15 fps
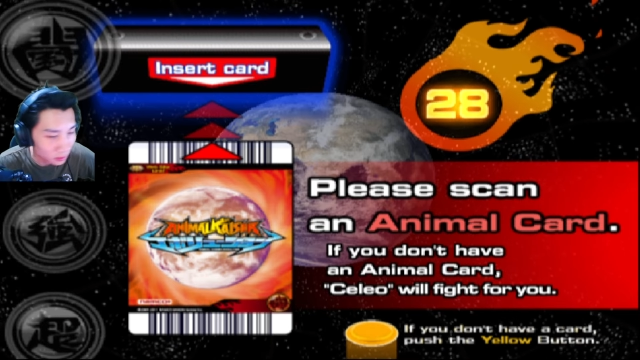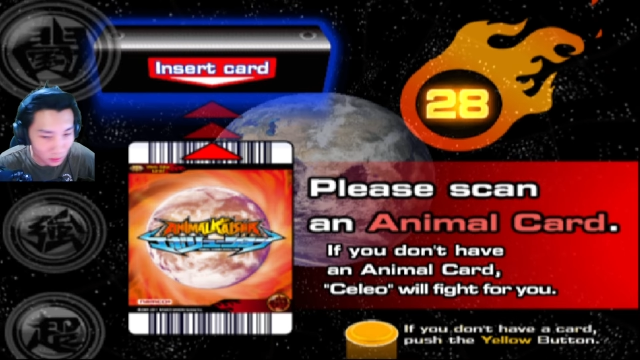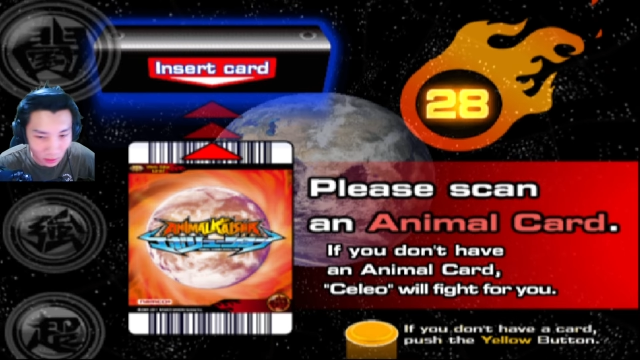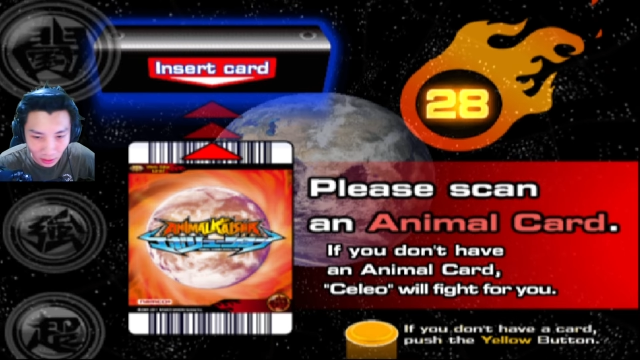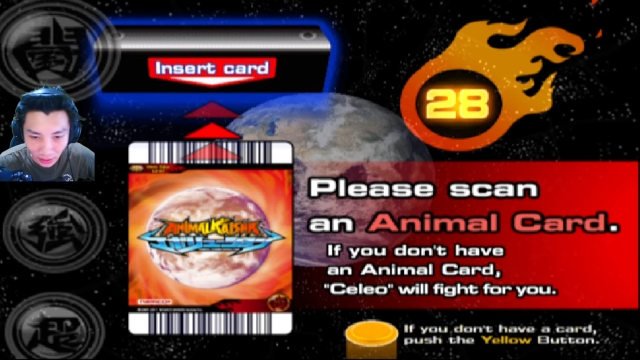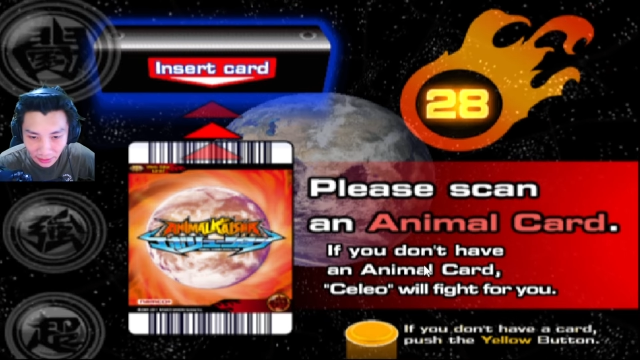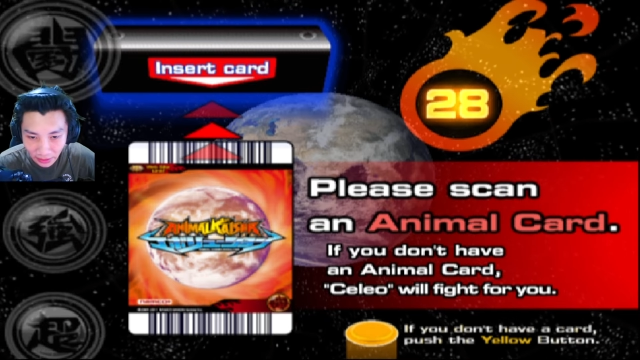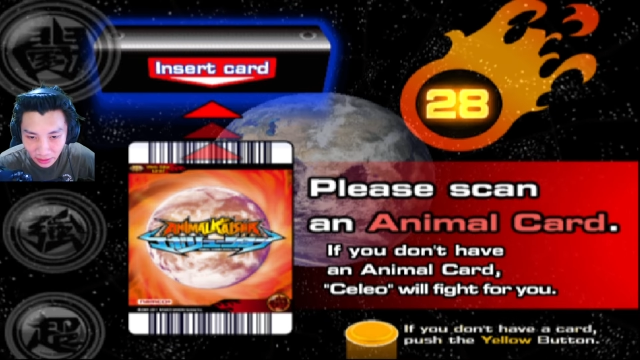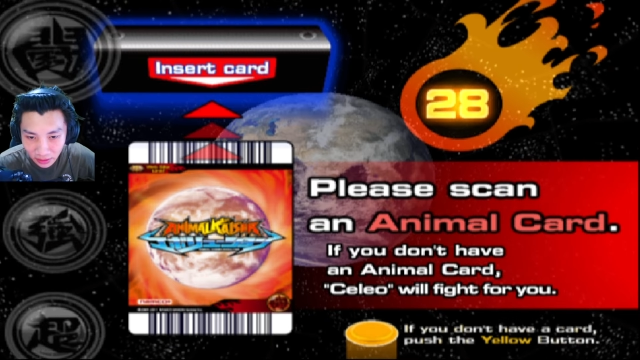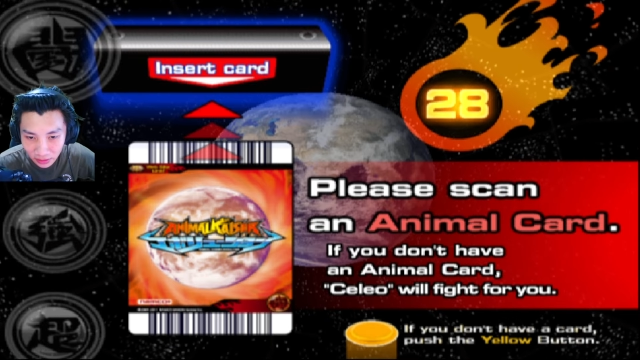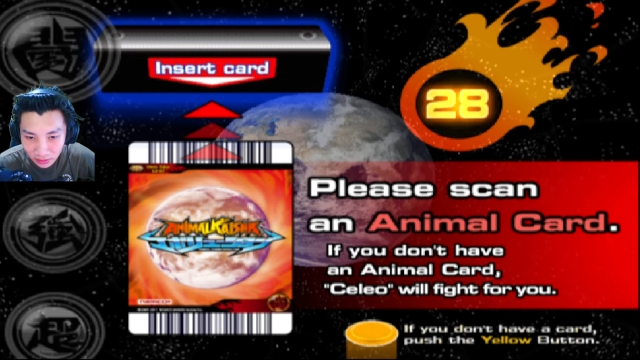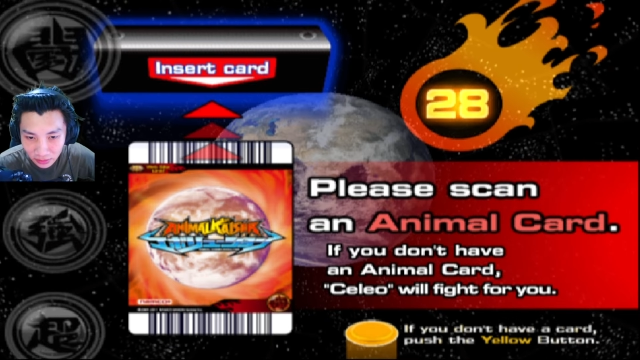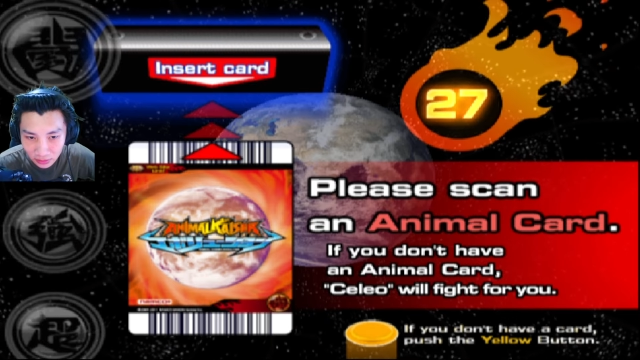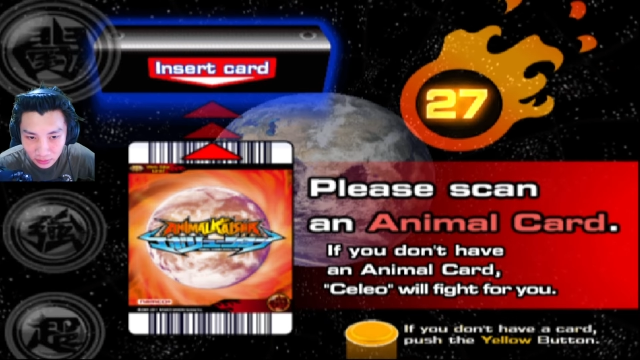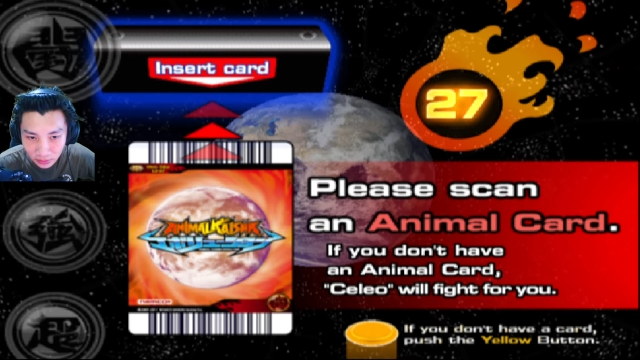Ngelek ya?
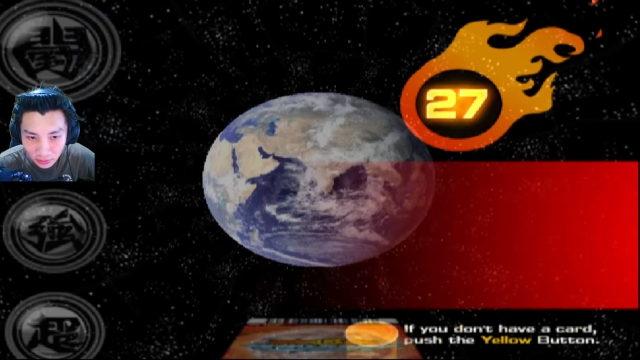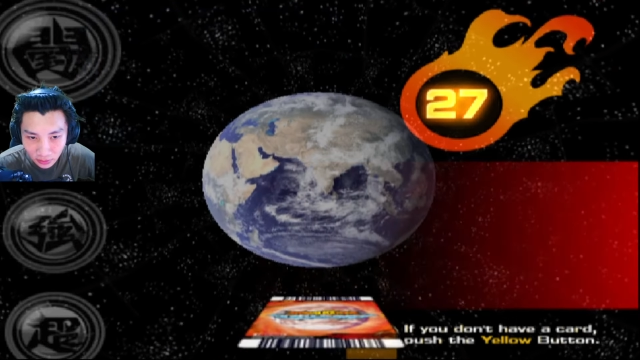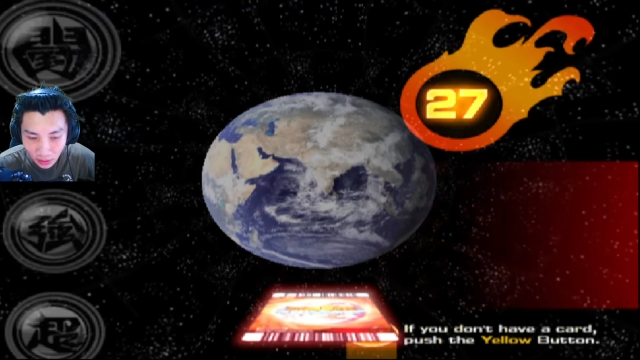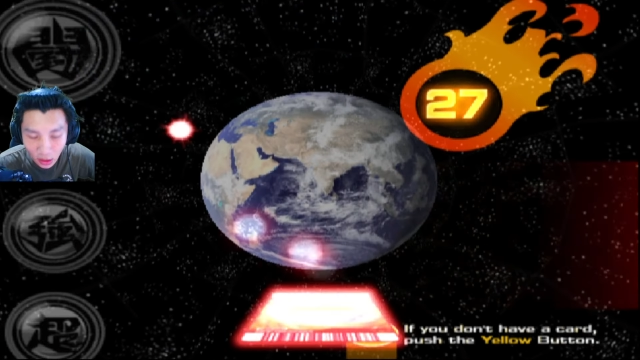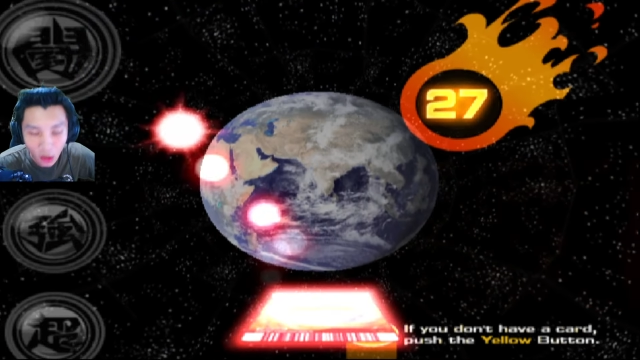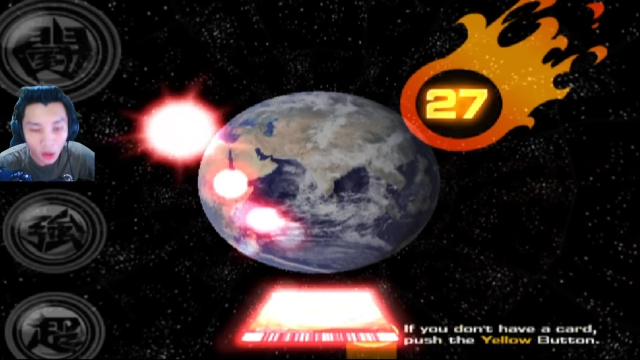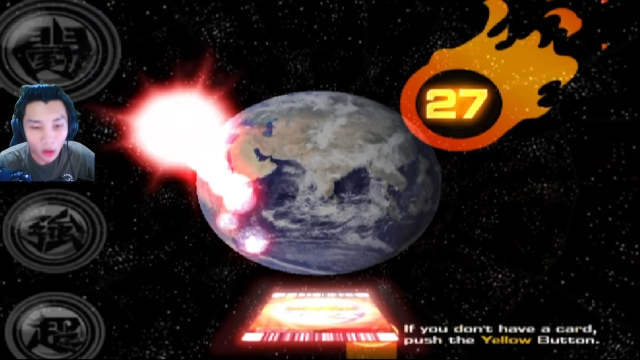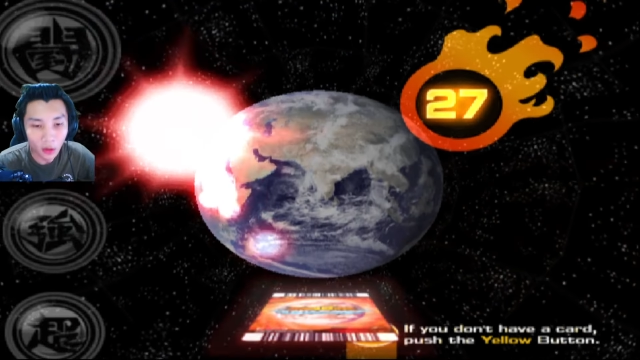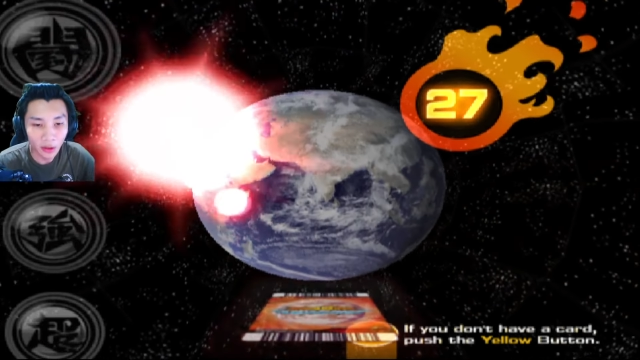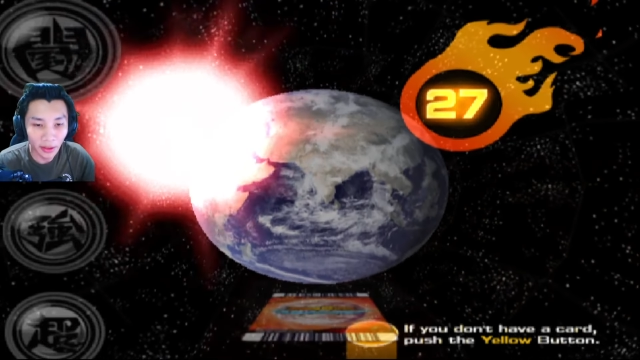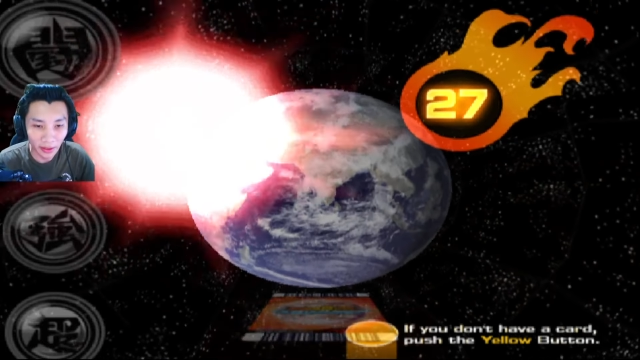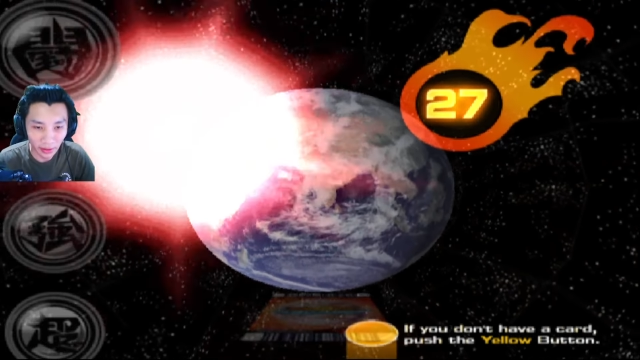Oke.